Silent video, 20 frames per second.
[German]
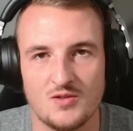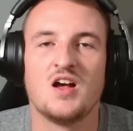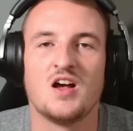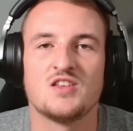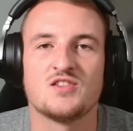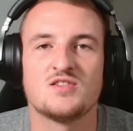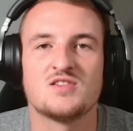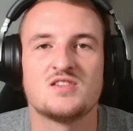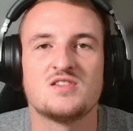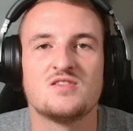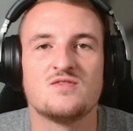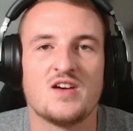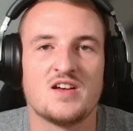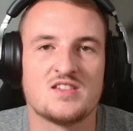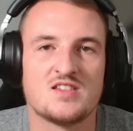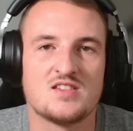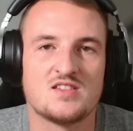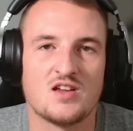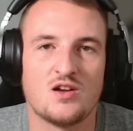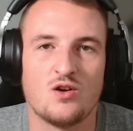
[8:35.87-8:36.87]
Ansonsten war es
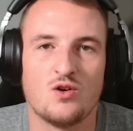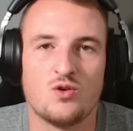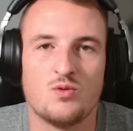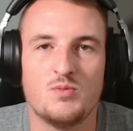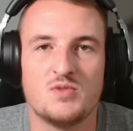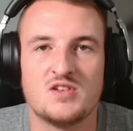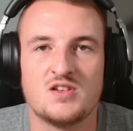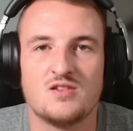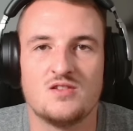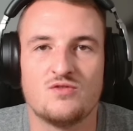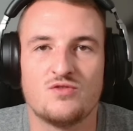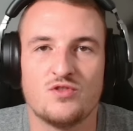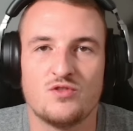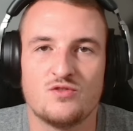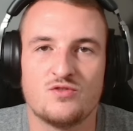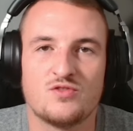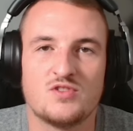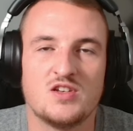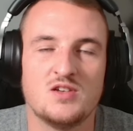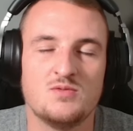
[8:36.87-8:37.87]
es auch mit den
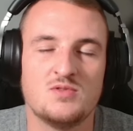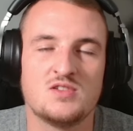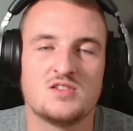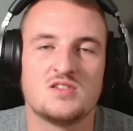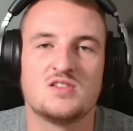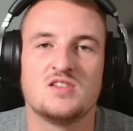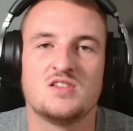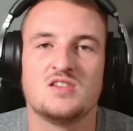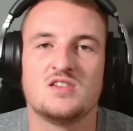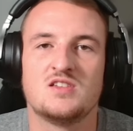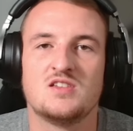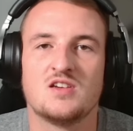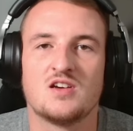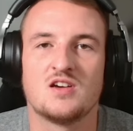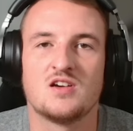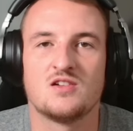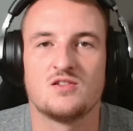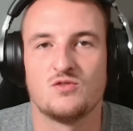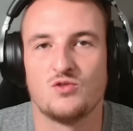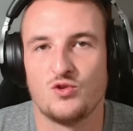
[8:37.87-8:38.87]
fünf Tipps, die ich
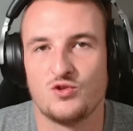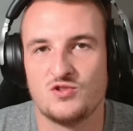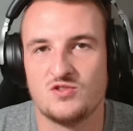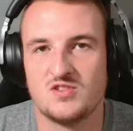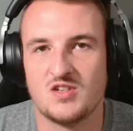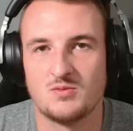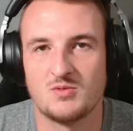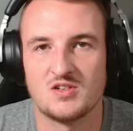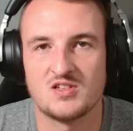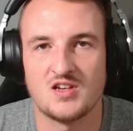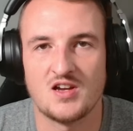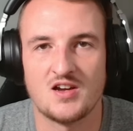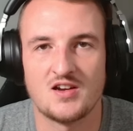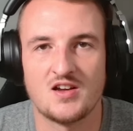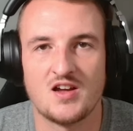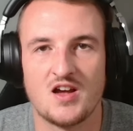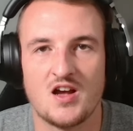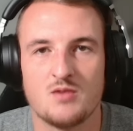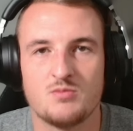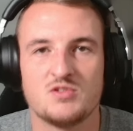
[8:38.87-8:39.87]
hier neu zusammengetragen
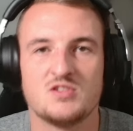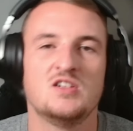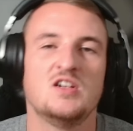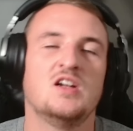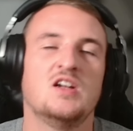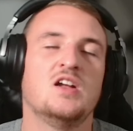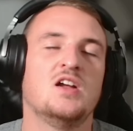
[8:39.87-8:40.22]
habe.